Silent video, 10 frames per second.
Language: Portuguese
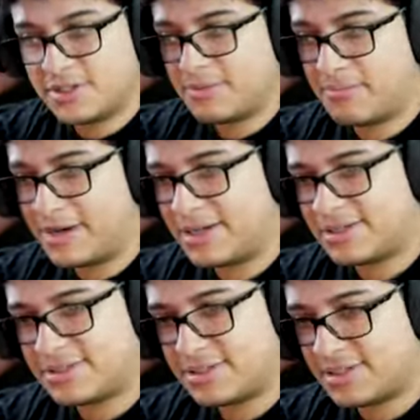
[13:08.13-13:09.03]

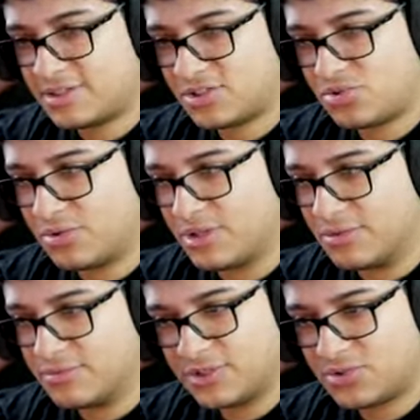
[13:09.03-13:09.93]
Mas é destruído.
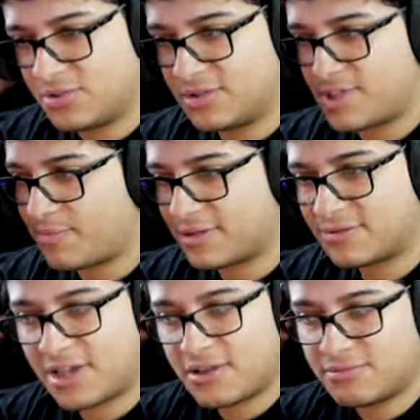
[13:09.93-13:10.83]
Destruído, sem.
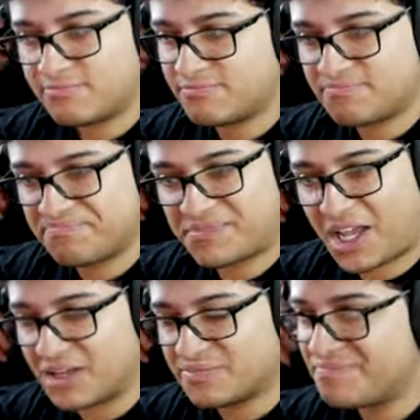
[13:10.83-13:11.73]
sem
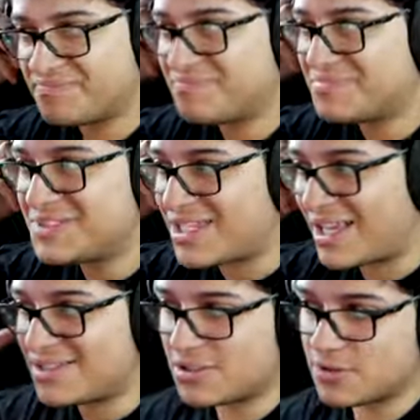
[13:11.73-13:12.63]
cara, sem
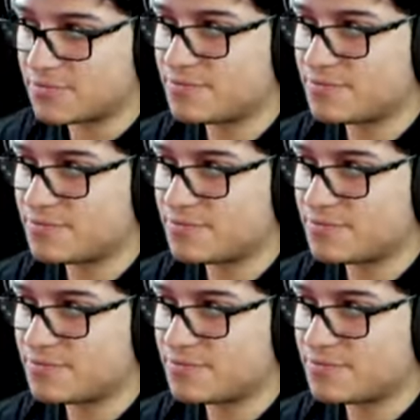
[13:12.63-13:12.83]
reação.